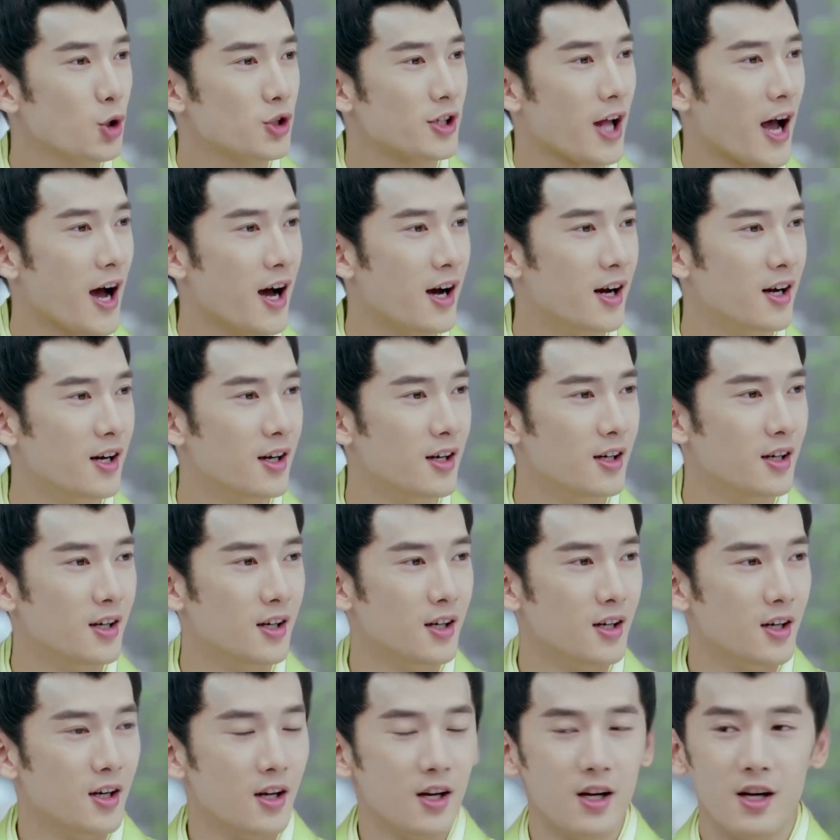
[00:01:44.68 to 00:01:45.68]
就是她。
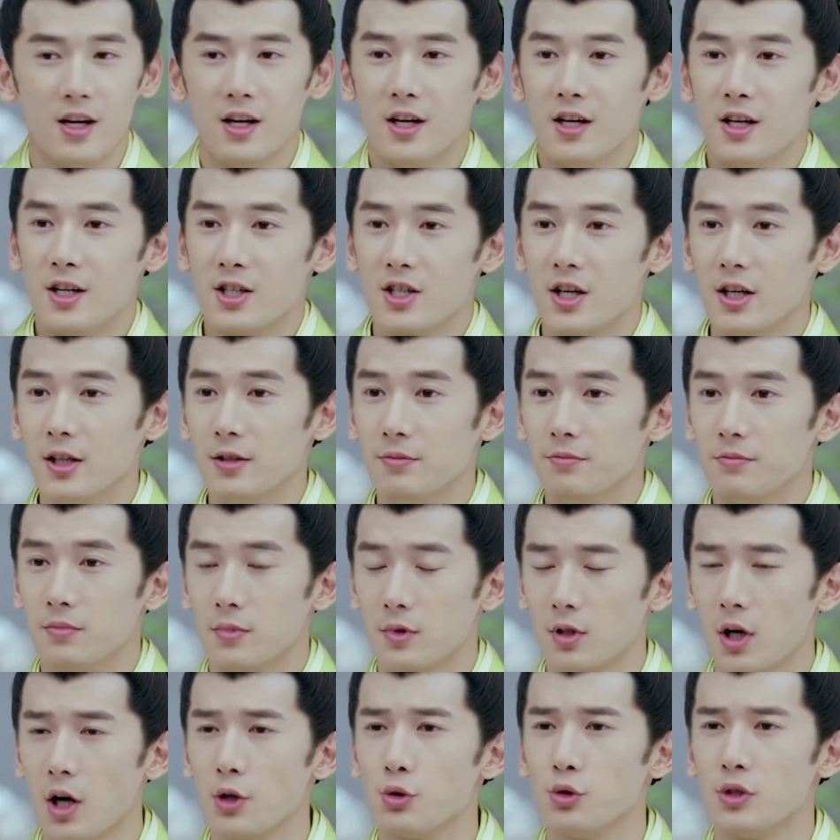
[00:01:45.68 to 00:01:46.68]
朕
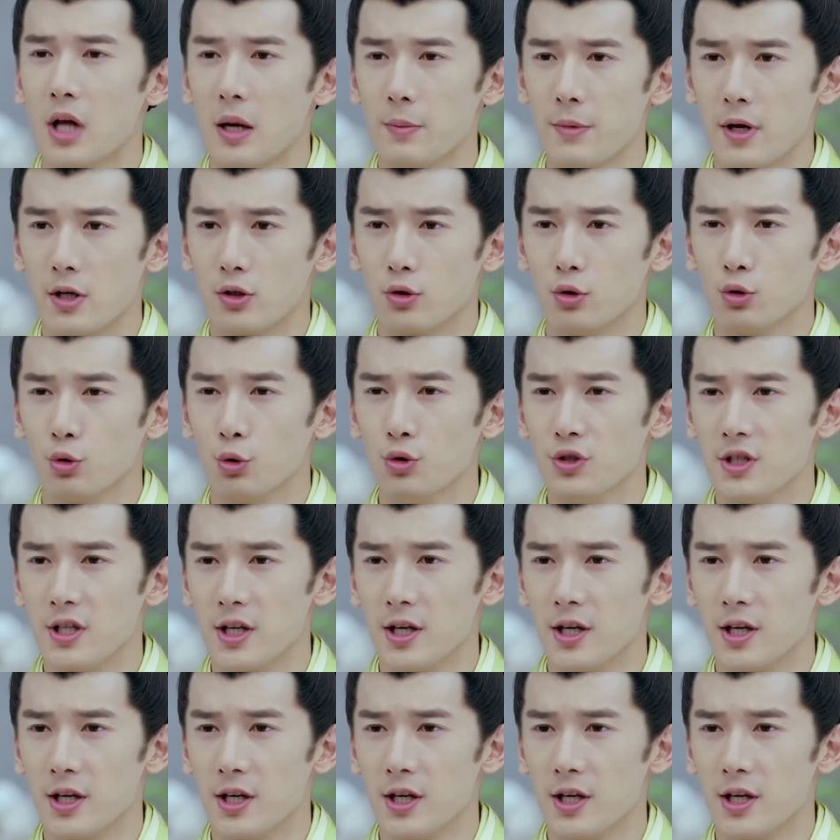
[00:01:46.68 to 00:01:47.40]
特许她免除